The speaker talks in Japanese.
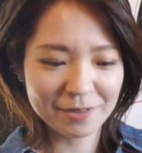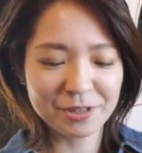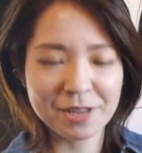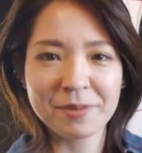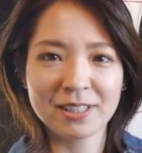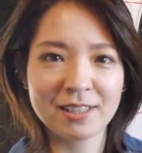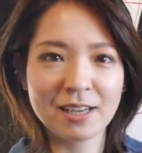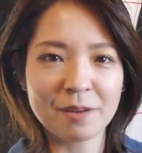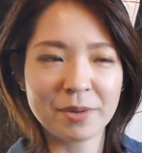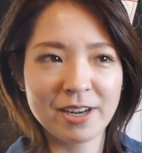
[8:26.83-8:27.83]
でもねまた
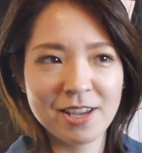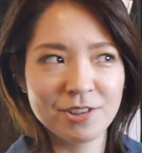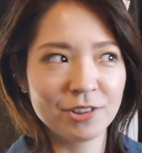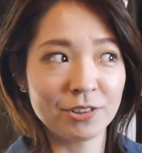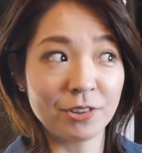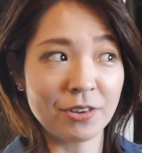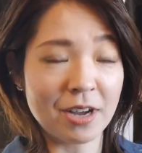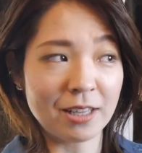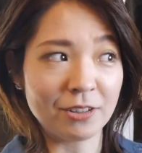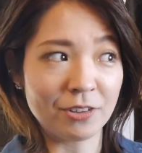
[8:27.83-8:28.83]
なんかバレエ衣装の
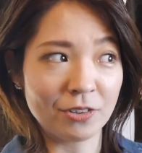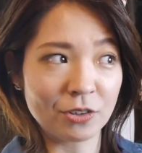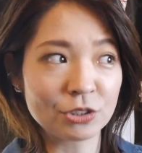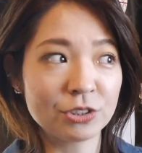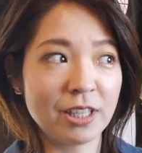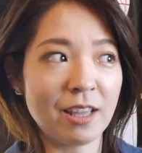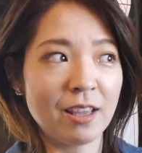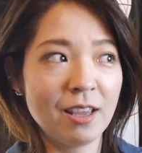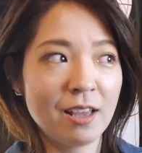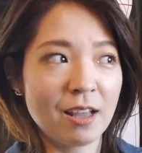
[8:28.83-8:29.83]
あのこと
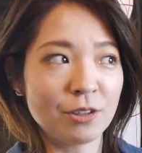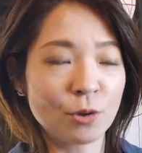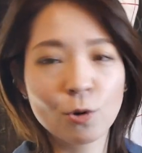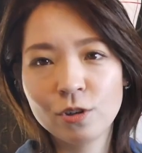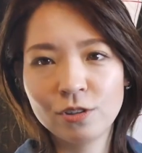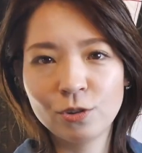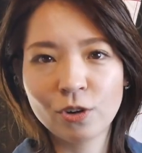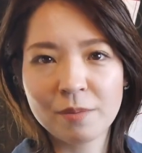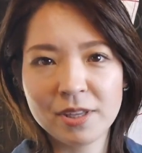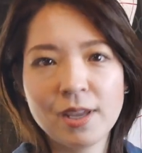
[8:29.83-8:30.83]
であのこういう
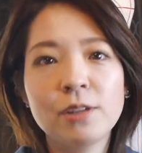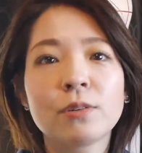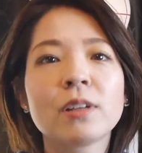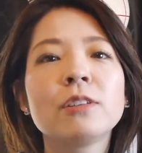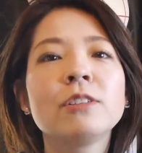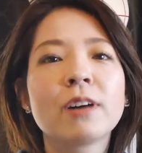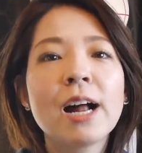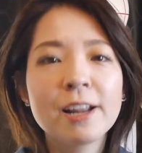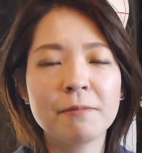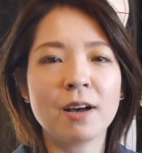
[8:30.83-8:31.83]
動画見たいとかっていうの
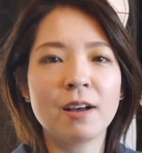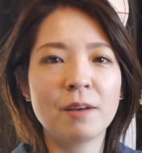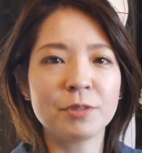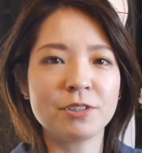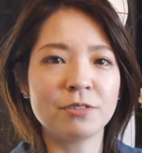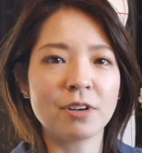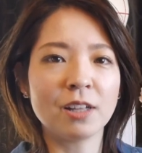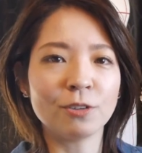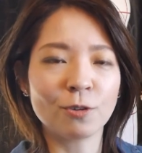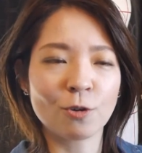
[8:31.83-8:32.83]
があればもちろん
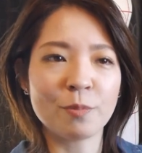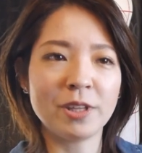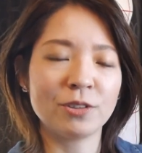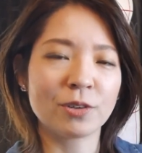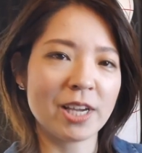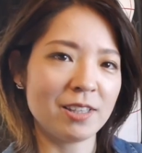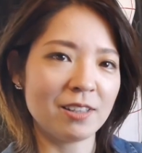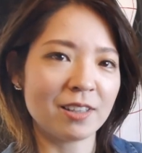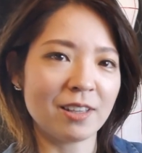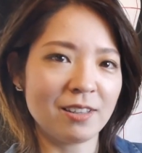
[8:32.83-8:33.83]
あのコメント書いて
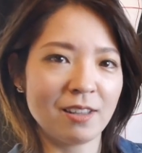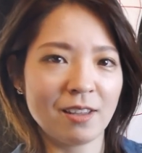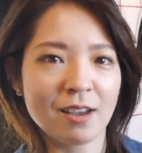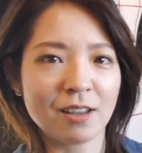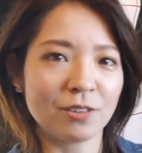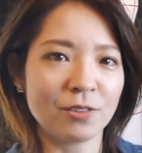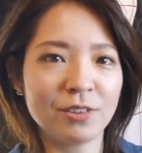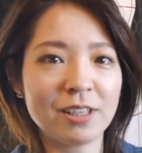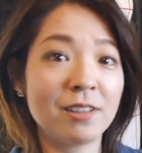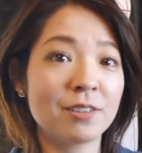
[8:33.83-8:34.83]
いただいてあ
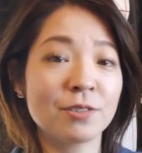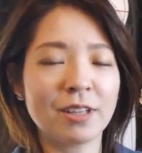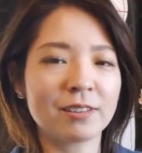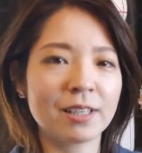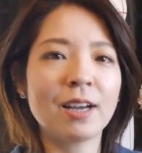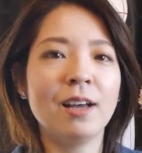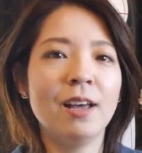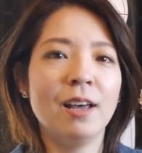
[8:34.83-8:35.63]
のできそうだったらあの